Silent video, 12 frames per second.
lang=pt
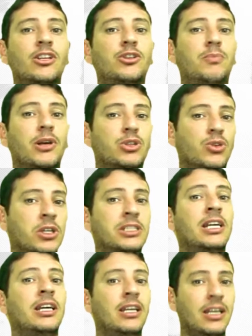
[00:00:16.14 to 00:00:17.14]
de pessoas em
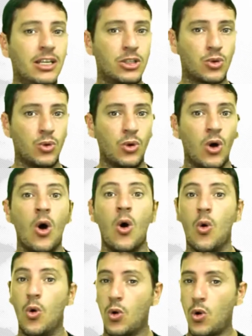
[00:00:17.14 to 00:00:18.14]
risco,
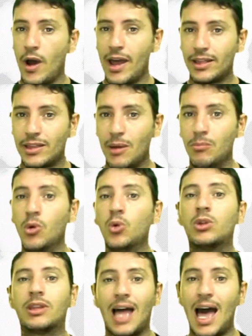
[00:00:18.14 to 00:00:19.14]
o correto é
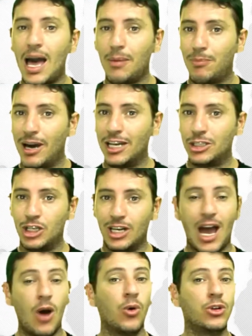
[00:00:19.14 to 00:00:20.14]
multar para
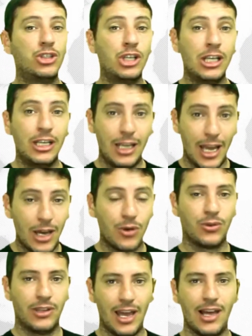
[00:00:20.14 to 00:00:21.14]
tirar o dinheiro
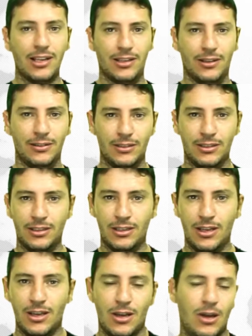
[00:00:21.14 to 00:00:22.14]
dela?
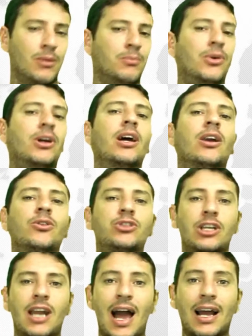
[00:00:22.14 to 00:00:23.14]
Por que não
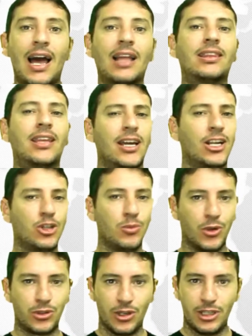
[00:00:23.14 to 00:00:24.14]
tirar a carteira de
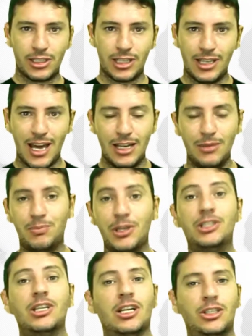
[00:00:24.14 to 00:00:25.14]
motorista dela e
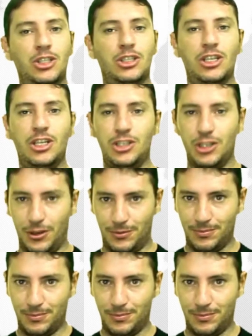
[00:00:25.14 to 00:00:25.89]
impedi-la de dirigir?